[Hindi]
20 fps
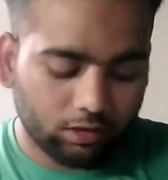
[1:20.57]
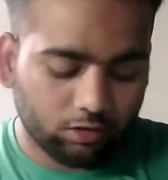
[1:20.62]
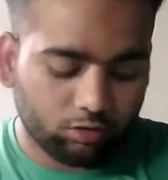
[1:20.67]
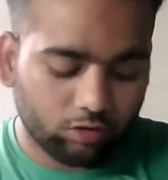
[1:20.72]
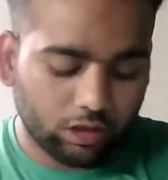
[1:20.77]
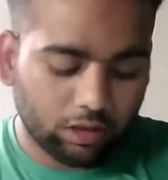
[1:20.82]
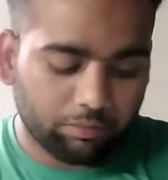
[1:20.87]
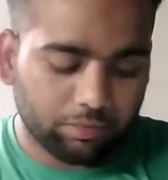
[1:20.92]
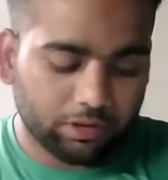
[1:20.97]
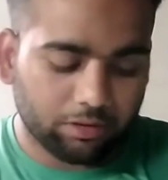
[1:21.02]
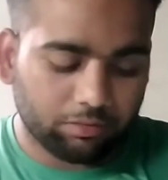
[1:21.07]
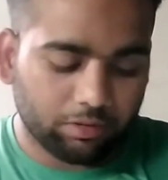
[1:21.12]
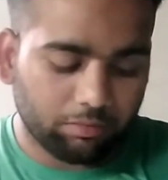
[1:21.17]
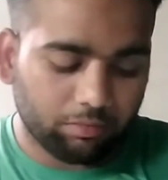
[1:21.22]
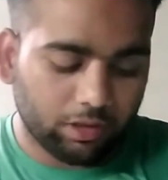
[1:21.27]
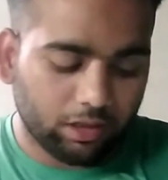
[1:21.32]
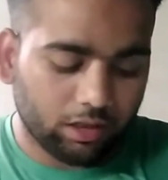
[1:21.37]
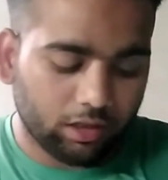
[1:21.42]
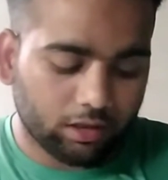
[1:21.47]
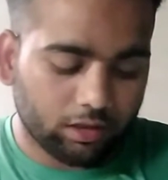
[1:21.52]
ठीक है तो यहाँ पर सबसे
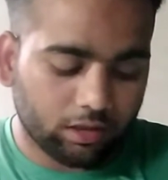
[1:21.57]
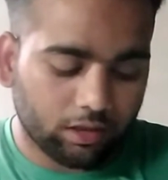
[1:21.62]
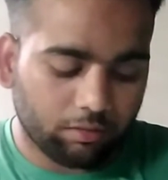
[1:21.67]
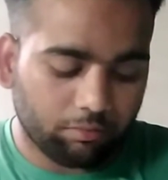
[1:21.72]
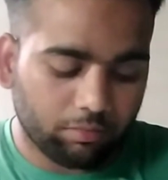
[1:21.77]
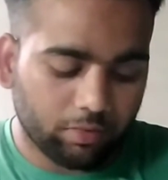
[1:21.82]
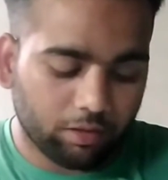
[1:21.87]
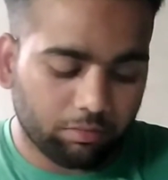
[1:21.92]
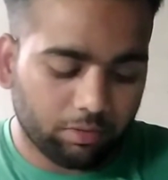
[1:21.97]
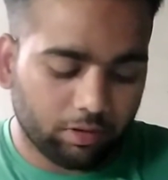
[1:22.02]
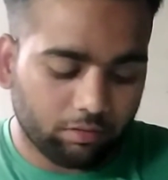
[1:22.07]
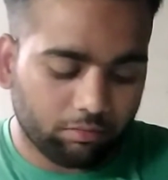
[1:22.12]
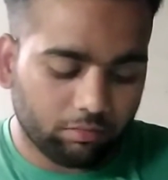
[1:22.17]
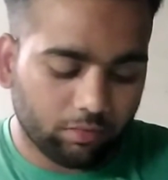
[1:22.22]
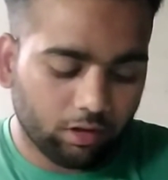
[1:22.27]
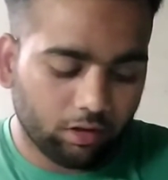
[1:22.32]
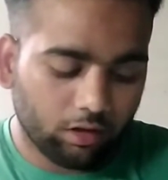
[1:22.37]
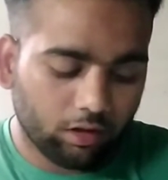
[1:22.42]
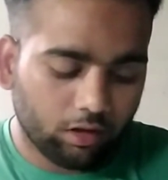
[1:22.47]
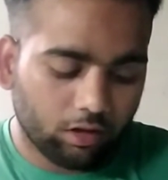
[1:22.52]
पहले एक नंबर पर
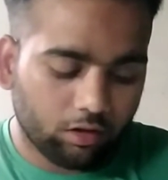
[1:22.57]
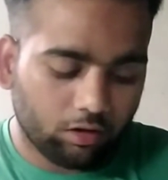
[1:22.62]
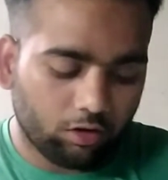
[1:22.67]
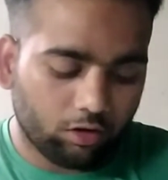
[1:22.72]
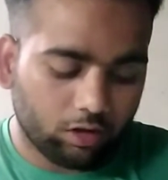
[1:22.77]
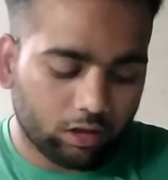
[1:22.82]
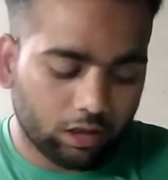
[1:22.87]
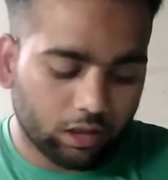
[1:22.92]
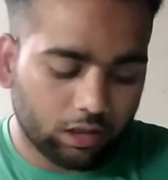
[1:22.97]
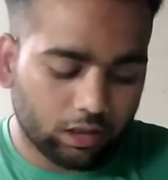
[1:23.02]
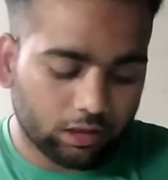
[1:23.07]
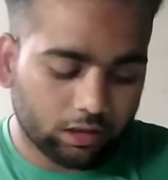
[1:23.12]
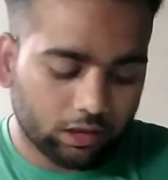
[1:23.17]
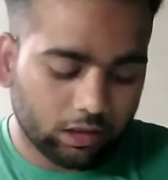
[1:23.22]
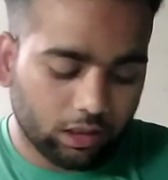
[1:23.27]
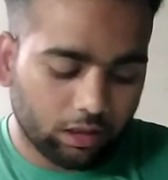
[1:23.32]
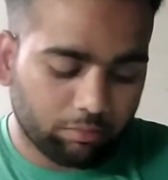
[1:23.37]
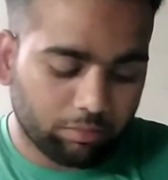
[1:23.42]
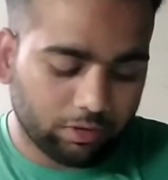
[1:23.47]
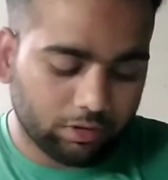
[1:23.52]
हम कॉल कर
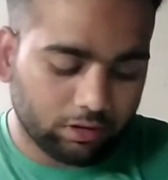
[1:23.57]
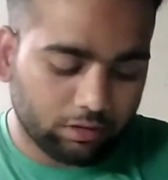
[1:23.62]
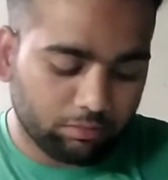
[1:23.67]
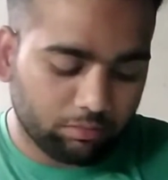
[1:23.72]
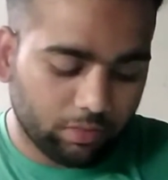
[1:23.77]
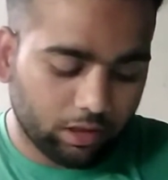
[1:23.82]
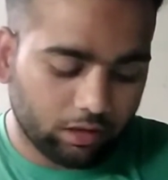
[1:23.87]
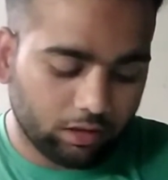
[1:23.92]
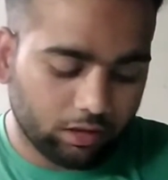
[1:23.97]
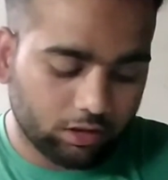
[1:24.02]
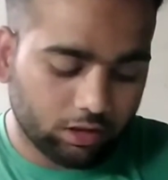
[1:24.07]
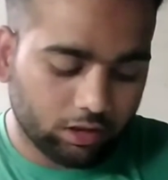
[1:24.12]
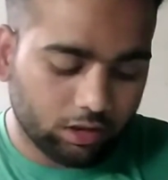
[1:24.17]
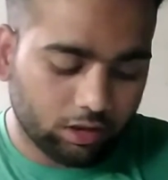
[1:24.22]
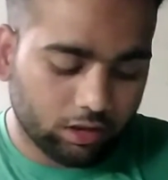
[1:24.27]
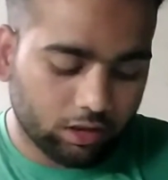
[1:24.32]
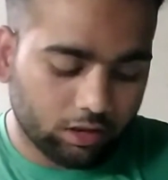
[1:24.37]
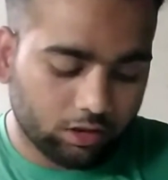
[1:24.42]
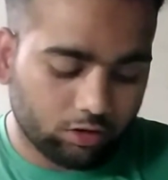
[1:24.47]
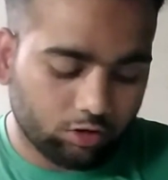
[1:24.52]
लेते हैं यहाँ पर मान
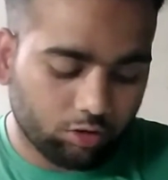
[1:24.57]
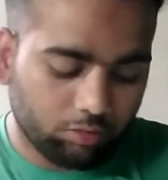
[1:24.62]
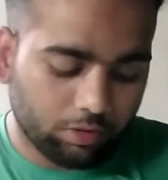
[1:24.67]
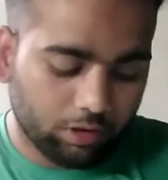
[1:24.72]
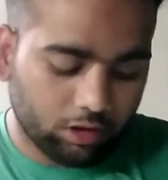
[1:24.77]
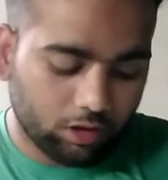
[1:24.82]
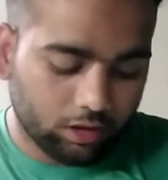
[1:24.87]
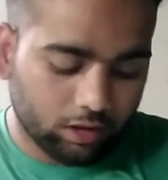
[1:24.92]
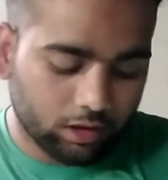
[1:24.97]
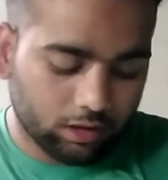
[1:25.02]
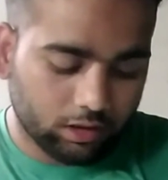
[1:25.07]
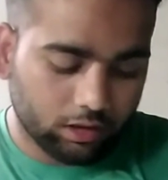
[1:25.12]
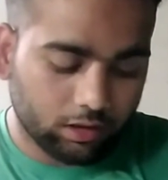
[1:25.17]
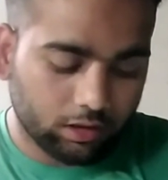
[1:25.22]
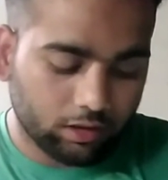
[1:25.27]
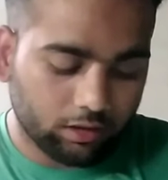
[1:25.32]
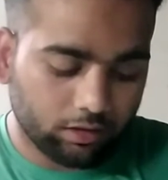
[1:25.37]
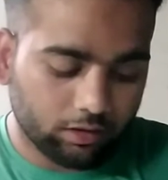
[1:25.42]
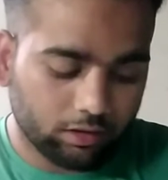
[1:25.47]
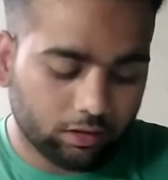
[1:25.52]
लीजिए किसी को भी कॉल करते
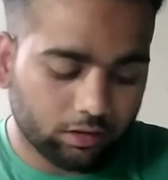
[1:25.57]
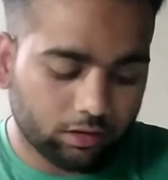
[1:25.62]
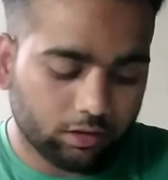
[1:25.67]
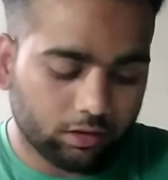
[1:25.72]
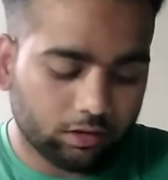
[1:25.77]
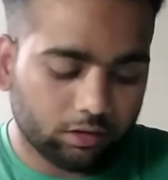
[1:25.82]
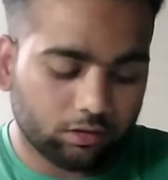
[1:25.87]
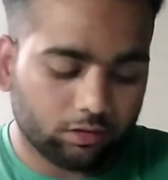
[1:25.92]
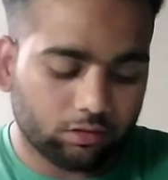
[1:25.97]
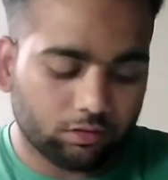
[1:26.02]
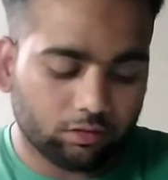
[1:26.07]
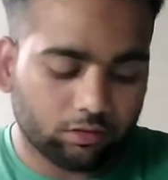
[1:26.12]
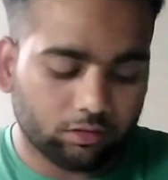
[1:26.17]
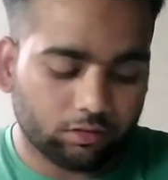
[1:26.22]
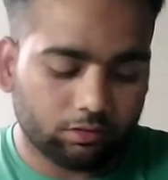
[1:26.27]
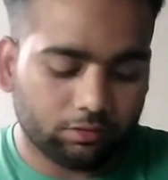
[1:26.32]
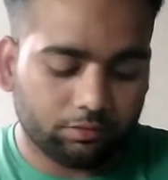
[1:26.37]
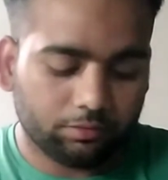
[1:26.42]
हैं तो